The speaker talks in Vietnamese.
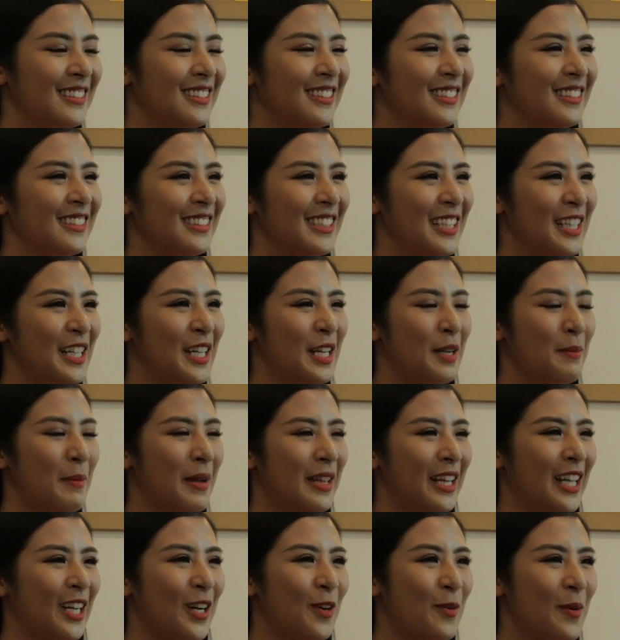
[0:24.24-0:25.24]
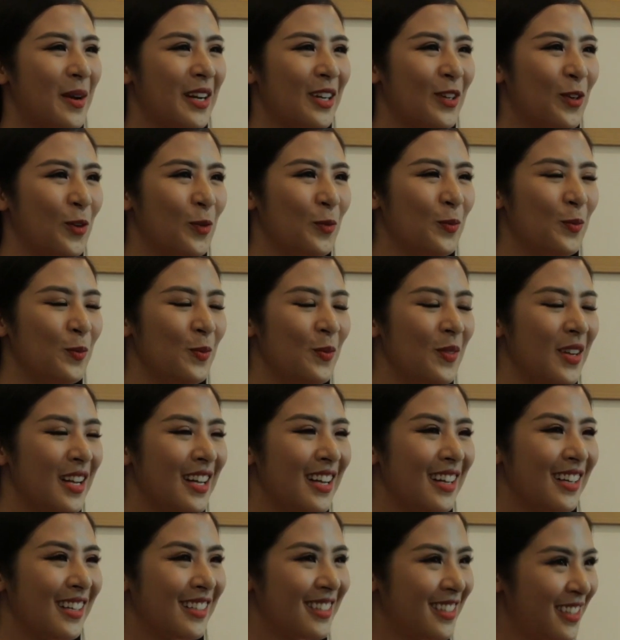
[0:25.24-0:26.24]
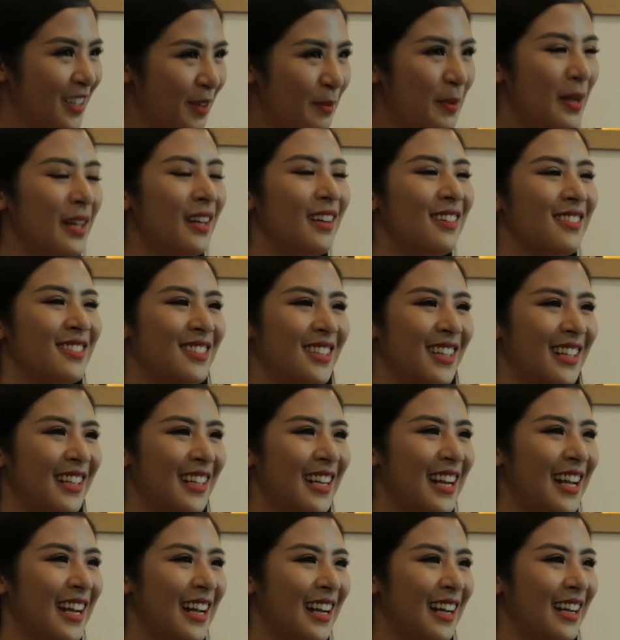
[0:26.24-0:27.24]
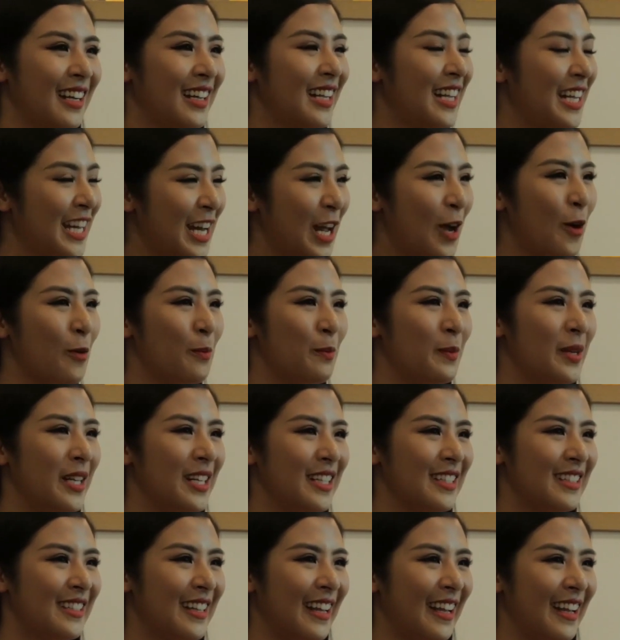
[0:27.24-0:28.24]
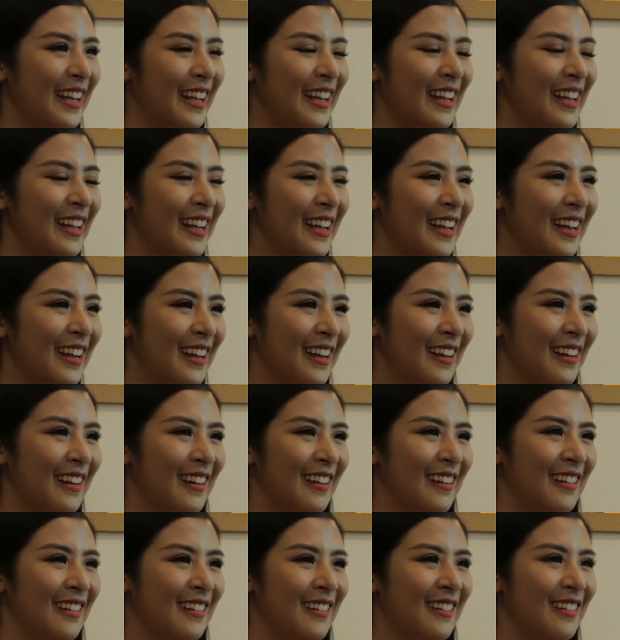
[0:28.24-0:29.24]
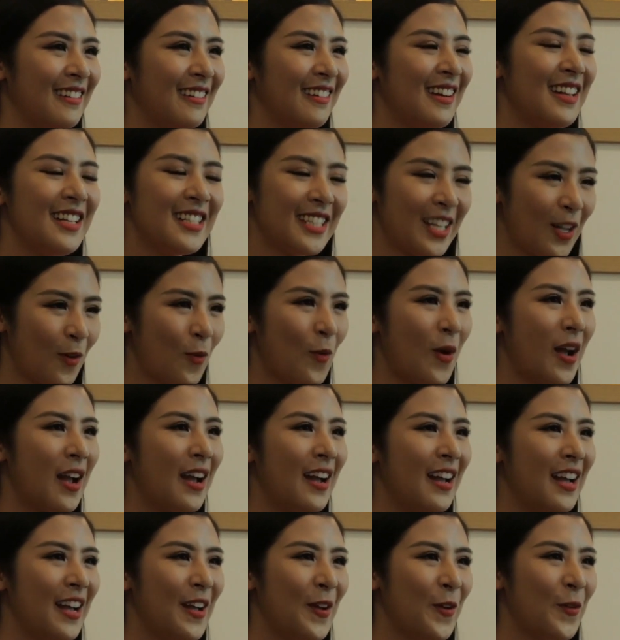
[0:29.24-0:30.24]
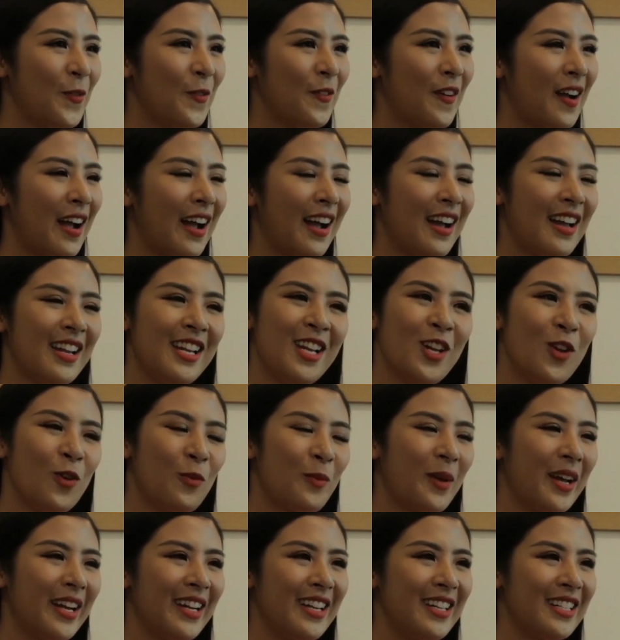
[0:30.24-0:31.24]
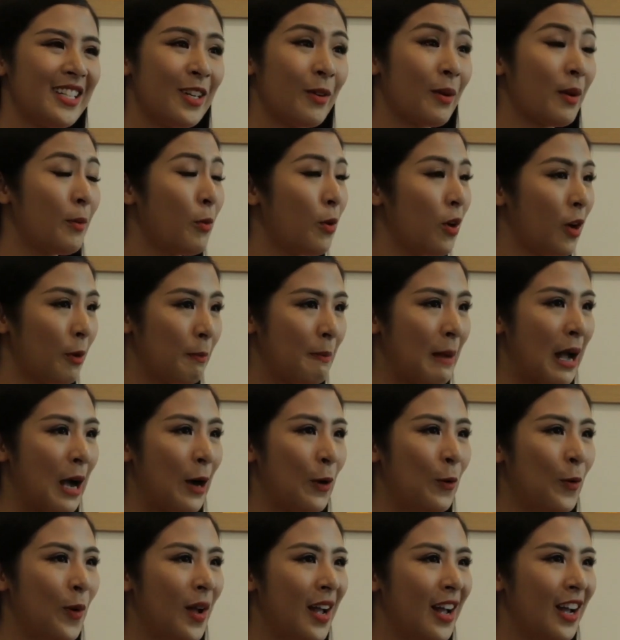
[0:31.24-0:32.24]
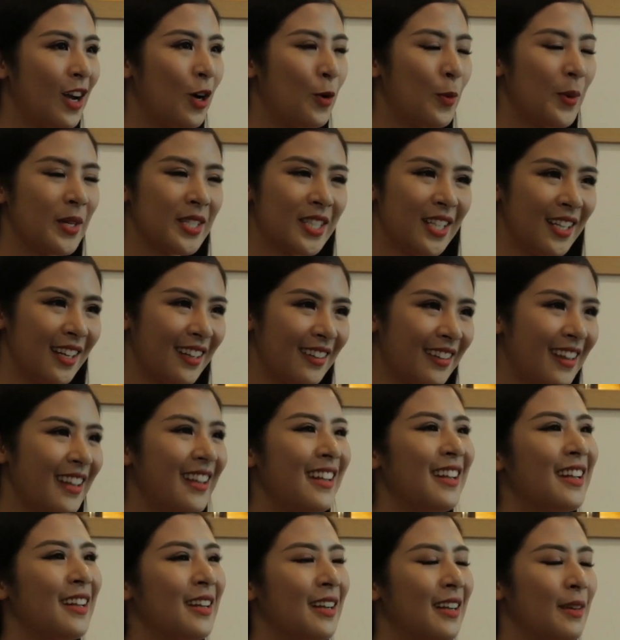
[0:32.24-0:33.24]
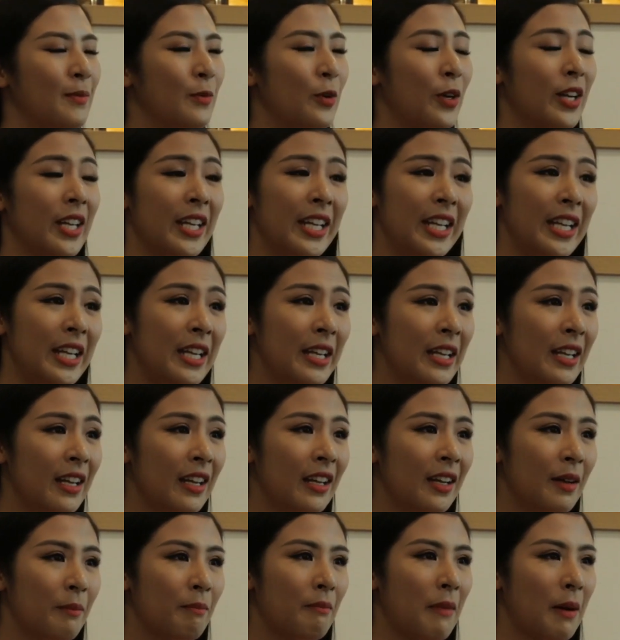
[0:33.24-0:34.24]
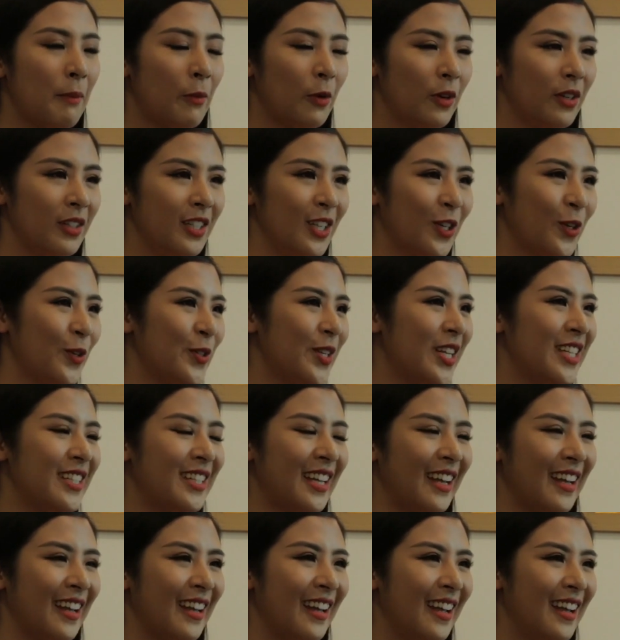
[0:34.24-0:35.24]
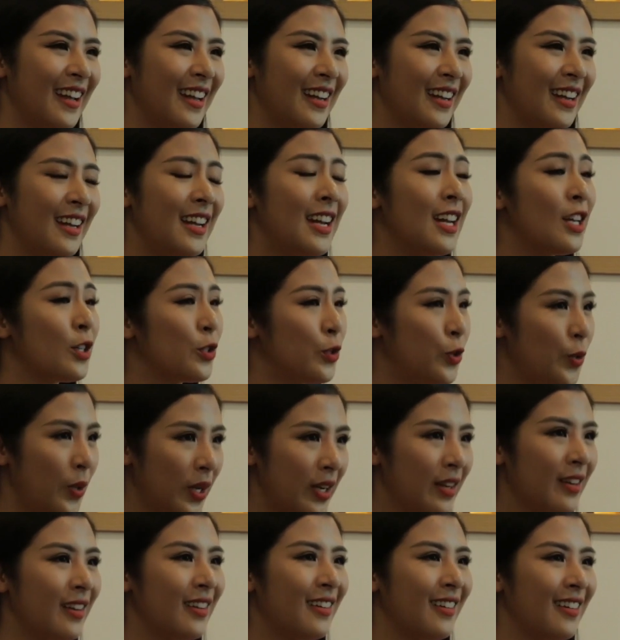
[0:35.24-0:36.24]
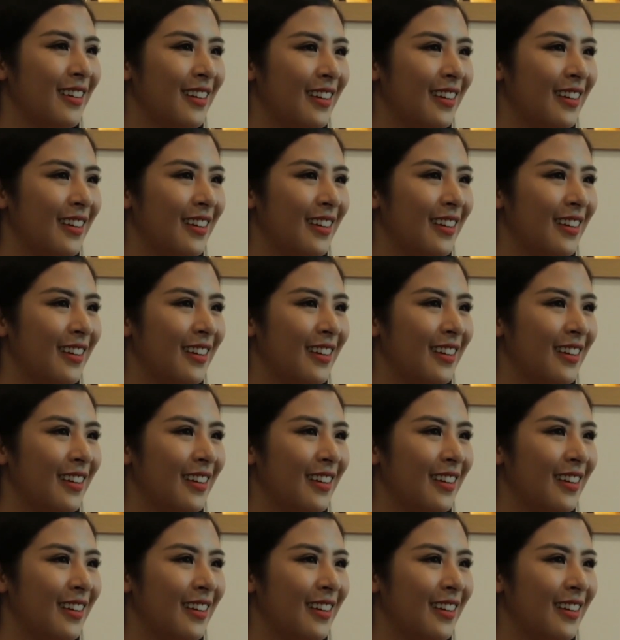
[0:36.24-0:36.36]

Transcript: Thực sự thì bản thân Ngọc Hân cũng chưa biết rằng là khi nào mình sẽ lên xe hoa. Và như lúc nãy thì trong cái buổi họp báo, Ngọc Hân rất là thích một cái ý mà mọi người có chia sẻ, đấy là duyên.